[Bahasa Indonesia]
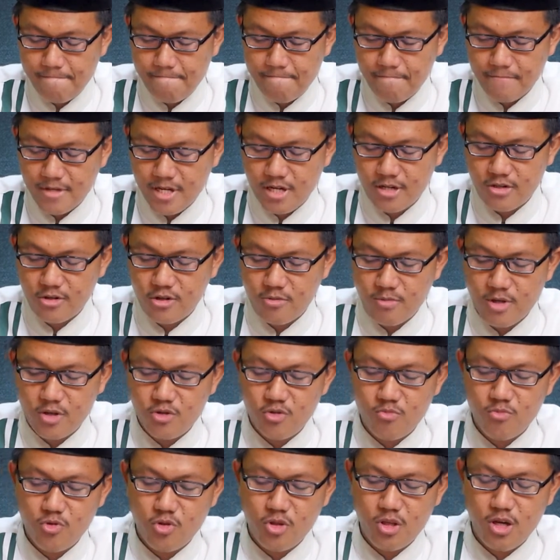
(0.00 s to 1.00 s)

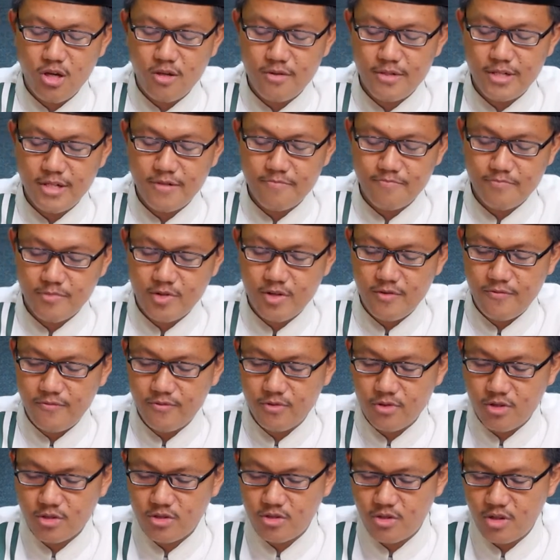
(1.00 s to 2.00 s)
akromakumullah ya, maaf
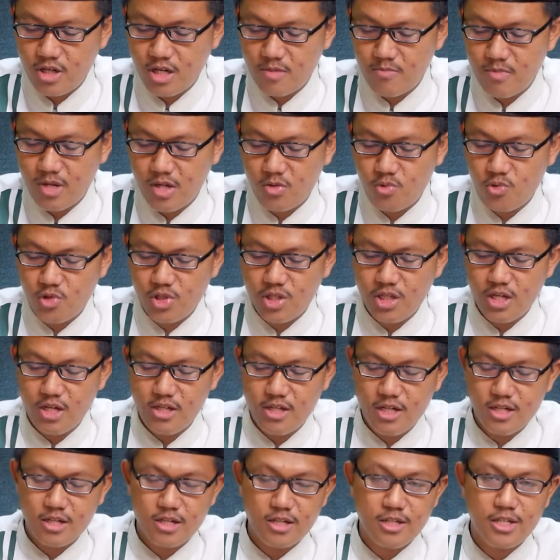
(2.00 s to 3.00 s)
kotoran manusia
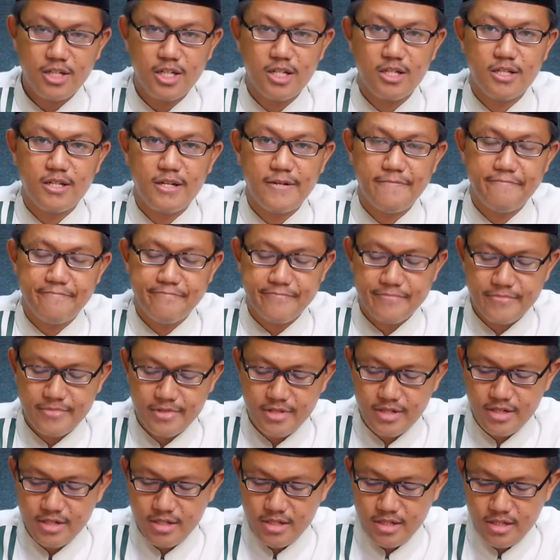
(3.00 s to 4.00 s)
dan kencingnya
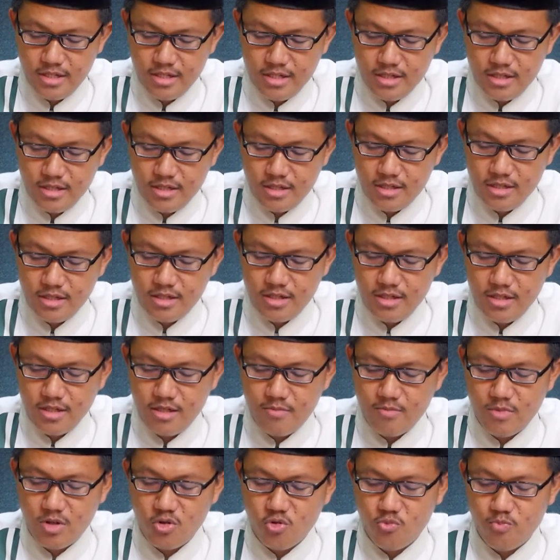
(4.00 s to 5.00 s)
ya. Ini
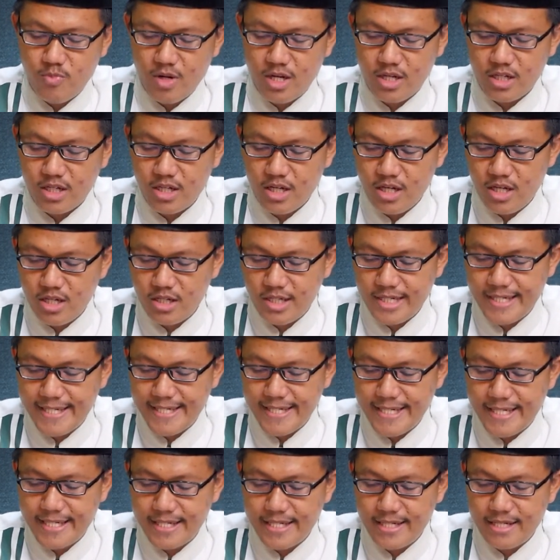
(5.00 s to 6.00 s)
merupakan
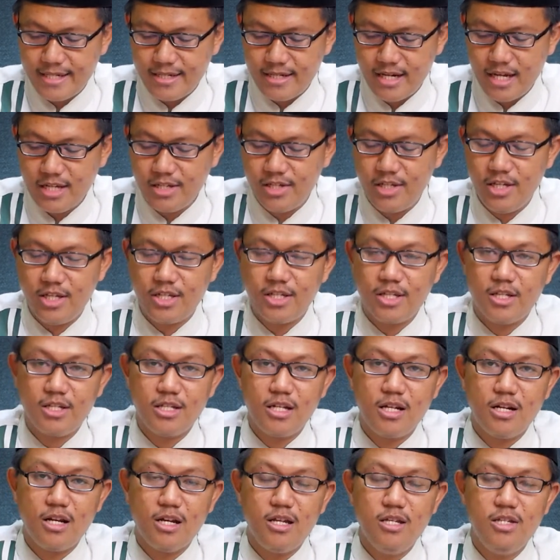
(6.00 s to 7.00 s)
najis
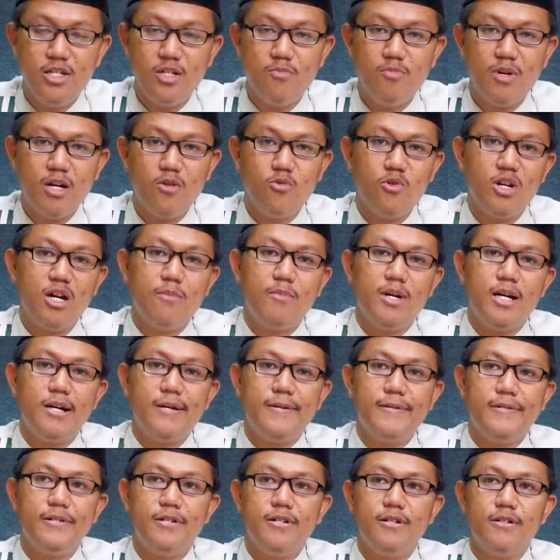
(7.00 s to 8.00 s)
secara ijma ulama
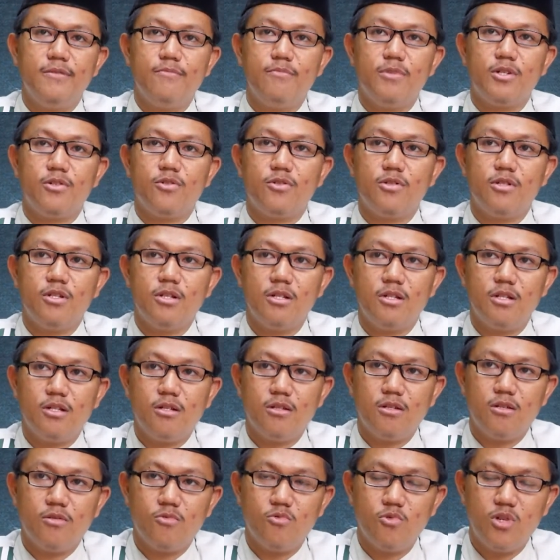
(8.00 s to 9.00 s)
ya. Maksudnya
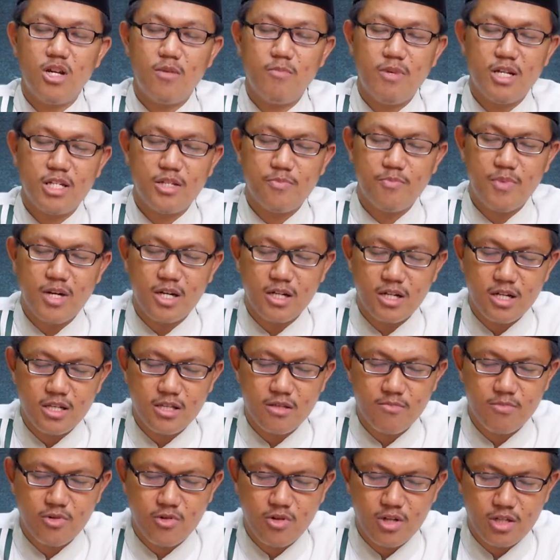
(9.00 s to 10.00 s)
ulama
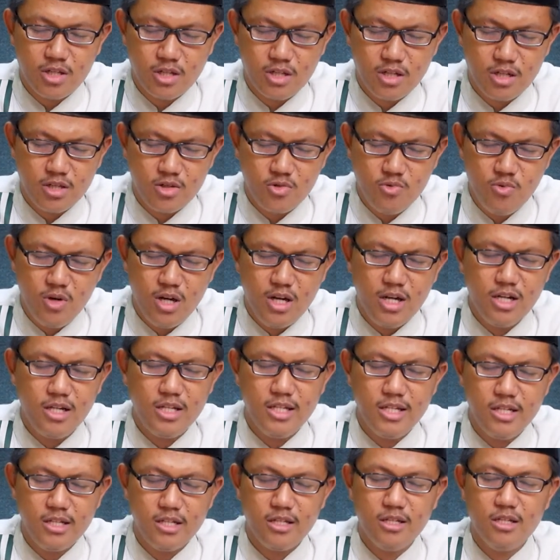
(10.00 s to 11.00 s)
sepakat bahwasanya dua hal
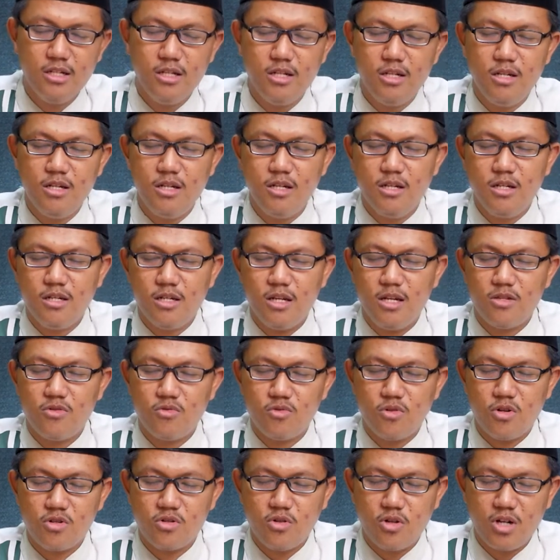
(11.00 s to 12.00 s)
ini yaitu
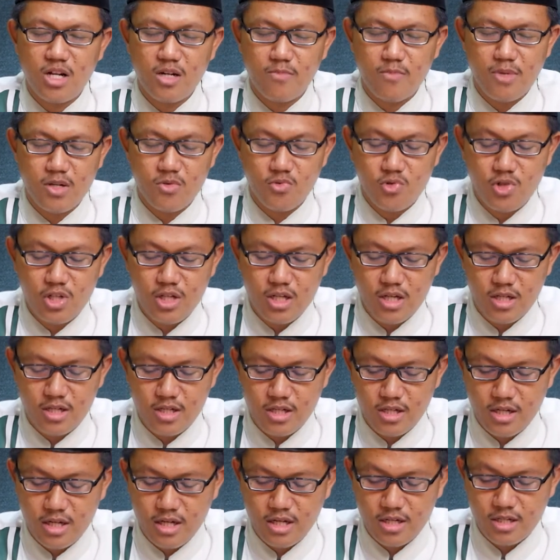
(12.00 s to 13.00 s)
kotoran manusia
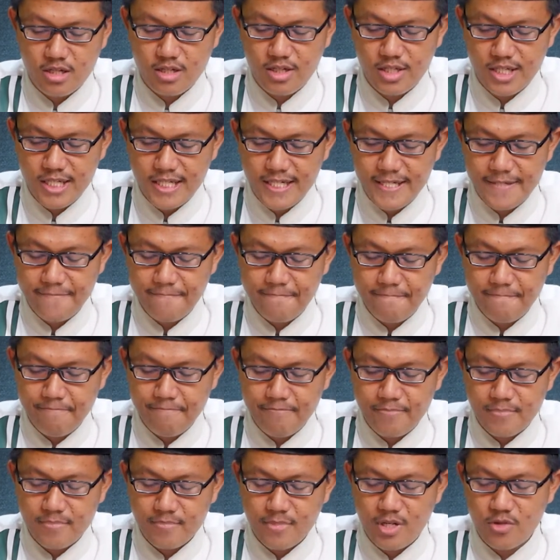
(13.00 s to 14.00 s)
dan air kencing
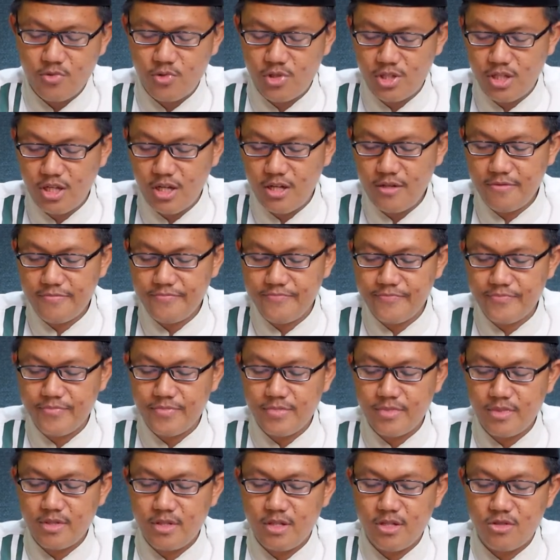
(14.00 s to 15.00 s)
manusia
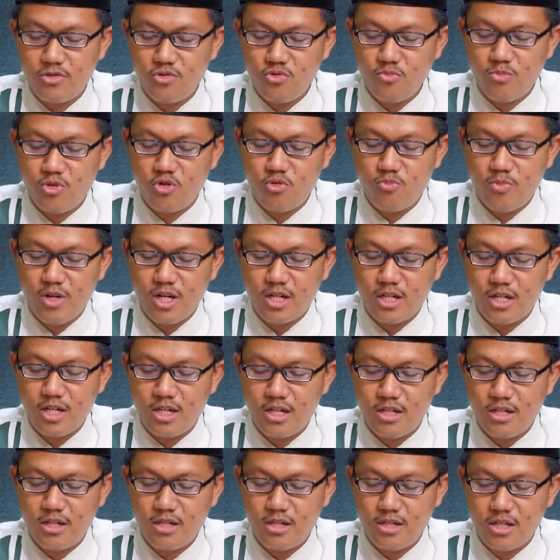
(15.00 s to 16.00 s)
itu
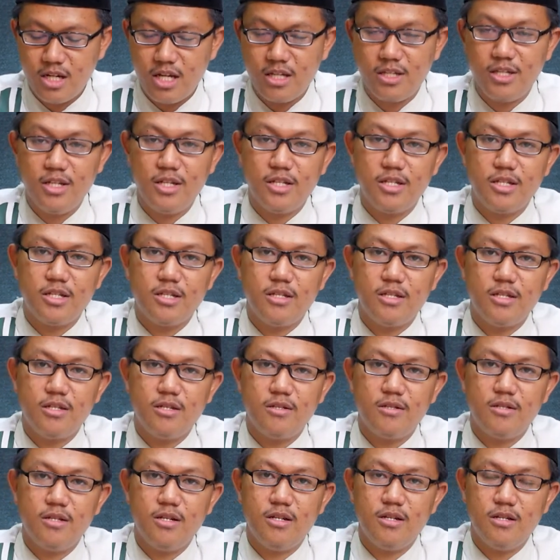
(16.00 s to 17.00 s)
merupakan najis
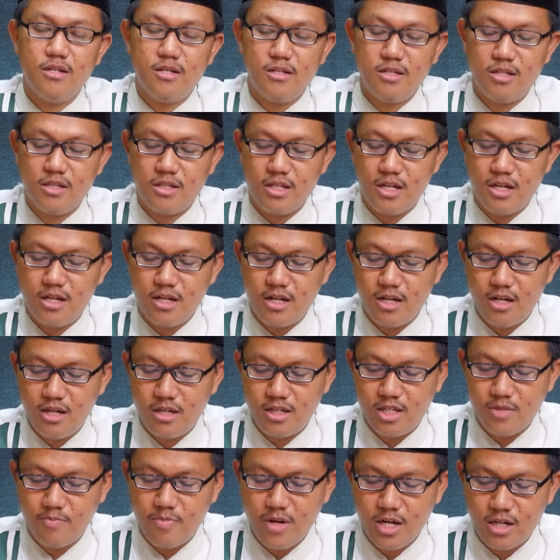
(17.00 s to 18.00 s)
ya, secara
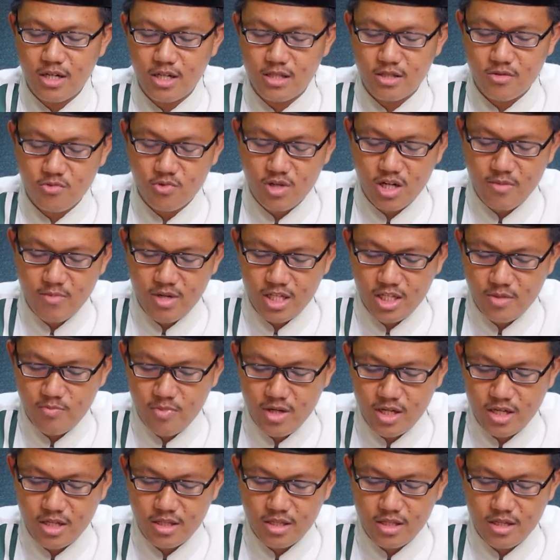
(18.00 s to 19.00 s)
sepakat ulama
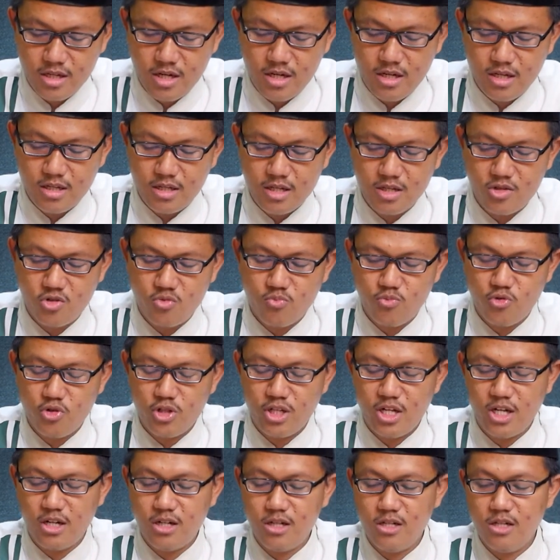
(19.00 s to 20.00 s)
sepakat tidak ada satupun
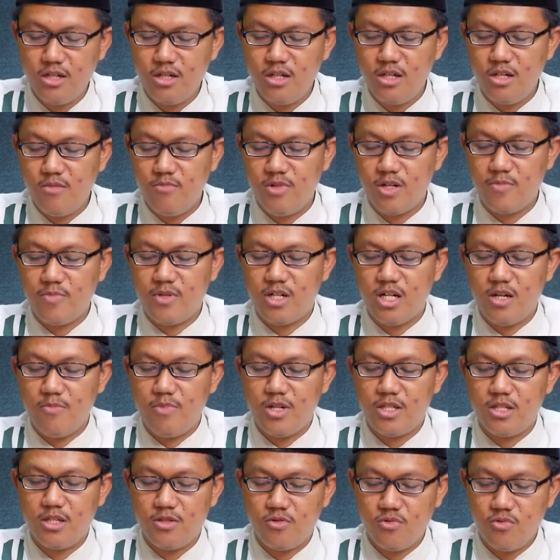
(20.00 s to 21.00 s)
yang
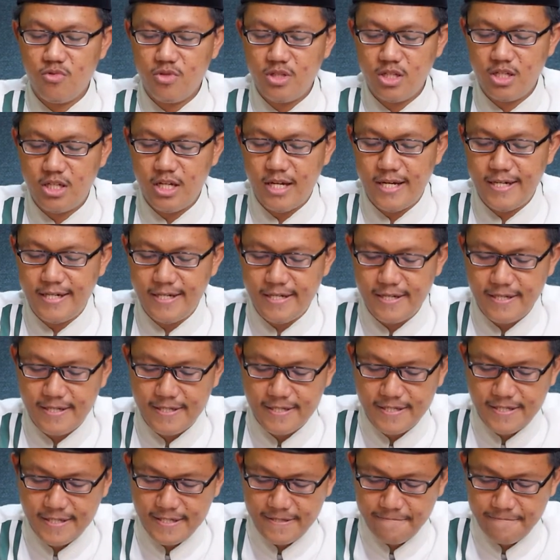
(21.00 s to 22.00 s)
berpendapat itu tidak ada najisnya